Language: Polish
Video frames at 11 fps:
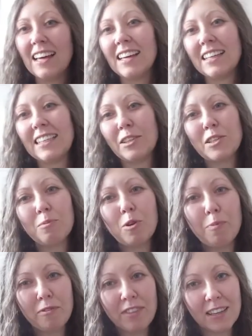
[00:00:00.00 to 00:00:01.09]
I to, co Bóg
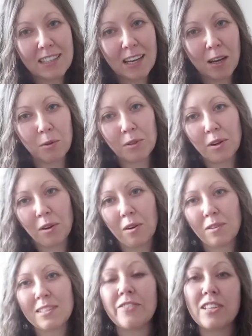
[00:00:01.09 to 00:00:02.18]
powiedział, to
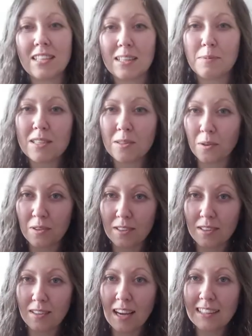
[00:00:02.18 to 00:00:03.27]
On zawsze za tym
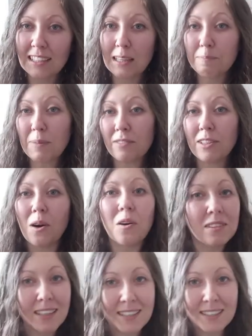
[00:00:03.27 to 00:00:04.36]
stoi. A tak naprawdę od
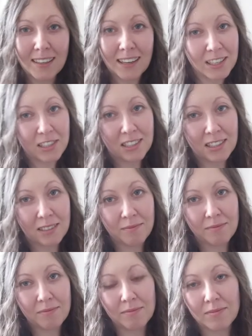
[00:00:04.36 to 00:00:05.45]
nas zależy,
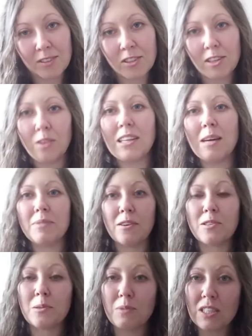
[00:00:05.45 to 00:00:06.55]
czyli ode mnie
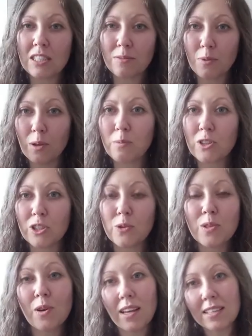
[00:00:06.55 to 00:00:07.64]
osobiście w moim życiu,
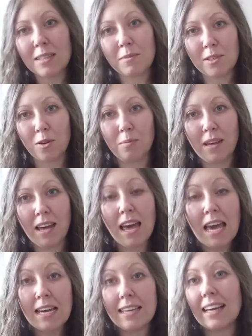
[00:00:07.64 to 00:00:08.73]
co ja z tym zrobię,
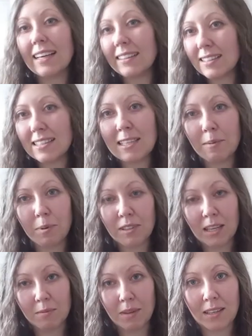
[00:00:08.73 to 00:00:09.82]
jakie decyzje
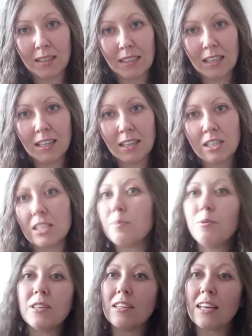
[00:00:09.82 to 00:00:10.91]
podejmę, czy nie
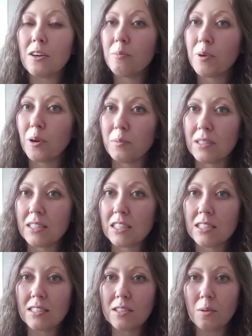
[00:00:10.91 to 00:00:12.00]
pójdę na kompromis,
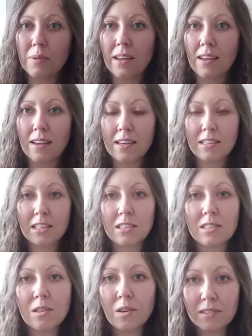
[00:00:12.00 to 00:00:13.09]
czy zrobię rzeczy
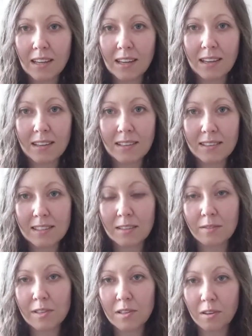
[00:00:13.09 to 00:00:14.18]
zgodne z tym, w
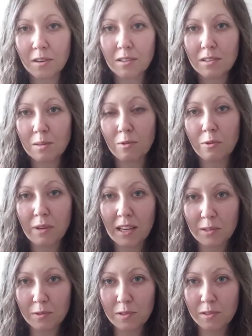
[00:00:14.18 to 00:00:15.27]
co, co mówił
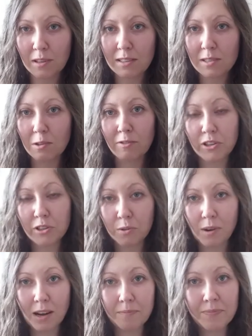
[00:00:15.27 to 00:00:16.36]
Jezus, co, co
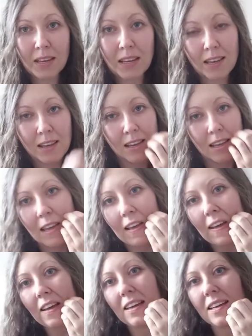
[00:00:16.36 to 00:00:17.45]
uwierzyłam,
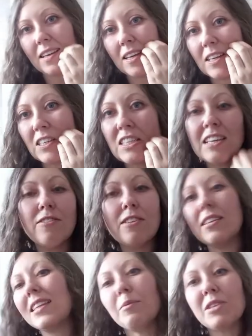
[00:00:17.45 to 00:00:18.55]
yy, i czy nie,
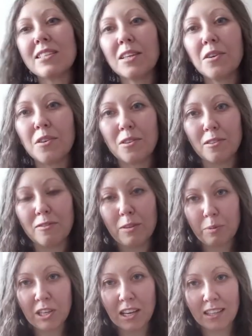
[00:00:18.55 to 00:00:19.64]
nie dam się z tego
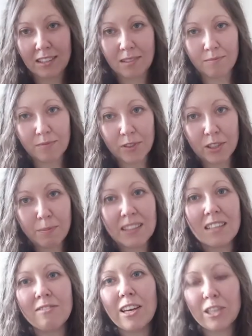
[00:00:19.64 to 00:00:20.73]
wyprzeć. Czy
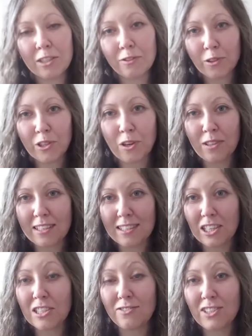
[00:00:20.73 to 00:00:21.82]
będę wierzyć w to, że On jest
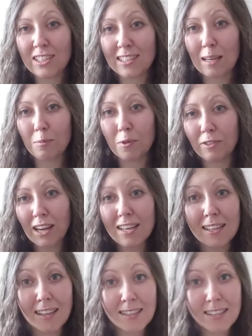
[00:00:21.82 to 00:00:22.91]
rzeczywiście ze mną w
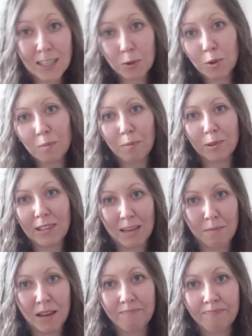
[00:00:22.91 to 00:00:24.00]
każdej decyzji, którą podejmę.